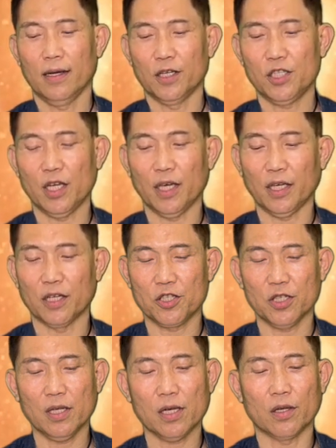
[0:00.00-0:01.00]
而且也
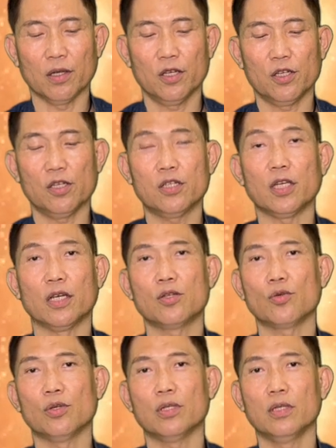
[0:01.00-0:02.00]
知道是谁
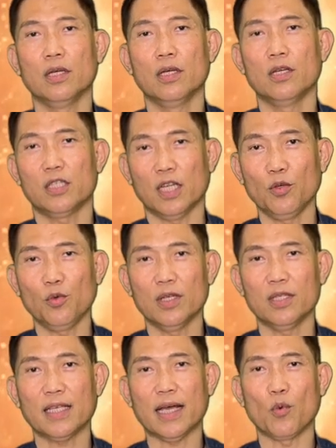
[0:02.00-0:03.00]
说“深
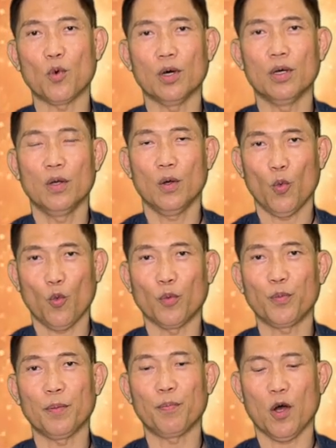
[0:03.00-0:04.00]
渊在我”。我
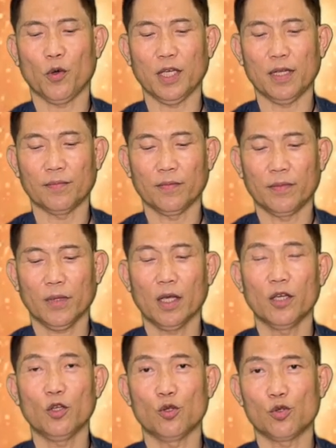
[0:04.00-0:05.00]
必报应。
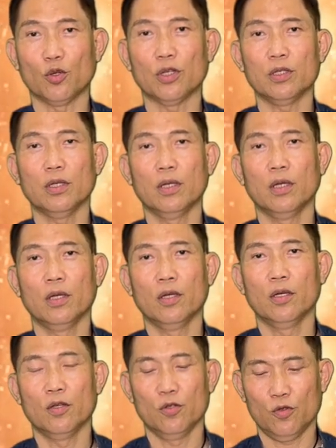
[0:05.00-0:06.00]
又说，
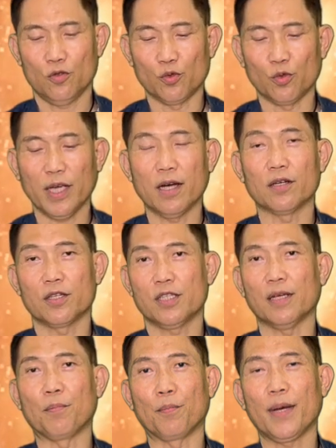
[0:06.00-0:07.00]
主要
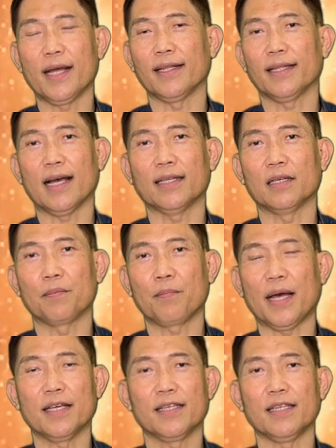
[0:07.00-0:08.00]
审判他的
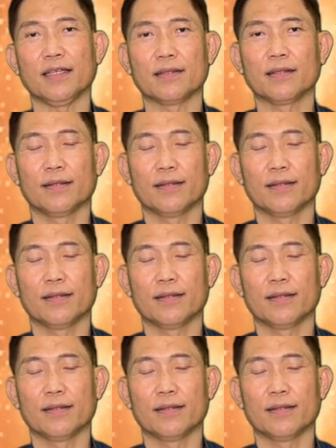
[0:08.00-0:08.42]
百姓。